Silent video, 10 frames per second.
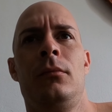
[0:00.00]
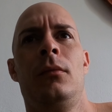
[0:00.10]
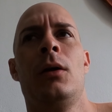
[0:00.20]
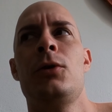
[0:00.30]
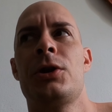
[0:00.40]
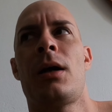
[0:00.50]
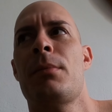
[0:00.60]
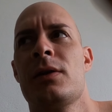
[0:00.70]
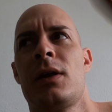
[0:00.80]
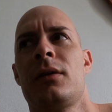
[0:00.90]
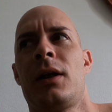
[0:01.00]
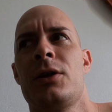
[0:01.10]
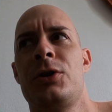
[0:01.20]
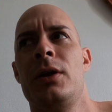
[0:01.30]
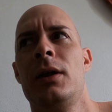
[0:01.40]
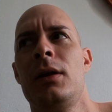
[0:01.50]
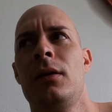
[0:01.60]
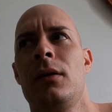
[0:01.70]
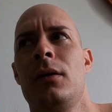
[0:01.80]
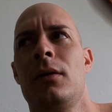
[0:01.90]
não está mais atrás
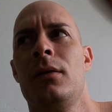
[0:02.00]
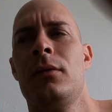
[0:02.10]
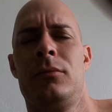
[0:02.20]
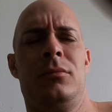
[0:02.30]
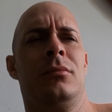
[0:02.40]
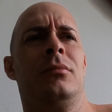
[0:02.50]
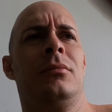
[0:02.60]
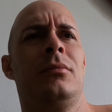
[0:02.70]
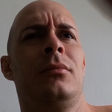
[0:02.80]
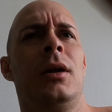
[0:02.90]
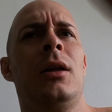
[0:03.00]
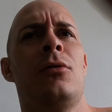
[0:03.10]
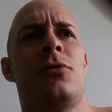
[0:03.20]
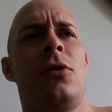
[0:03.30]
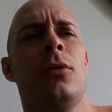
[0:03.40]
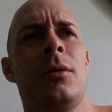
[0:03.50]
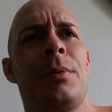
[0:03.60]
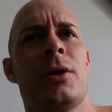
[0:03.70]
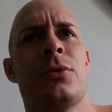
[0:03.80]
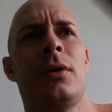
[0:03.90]
dele e não volta
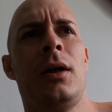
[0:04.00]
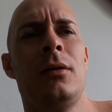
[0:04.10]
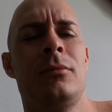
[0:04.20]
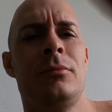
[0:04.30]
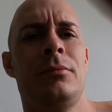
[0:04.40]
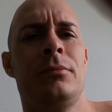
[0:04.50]
para ajudar?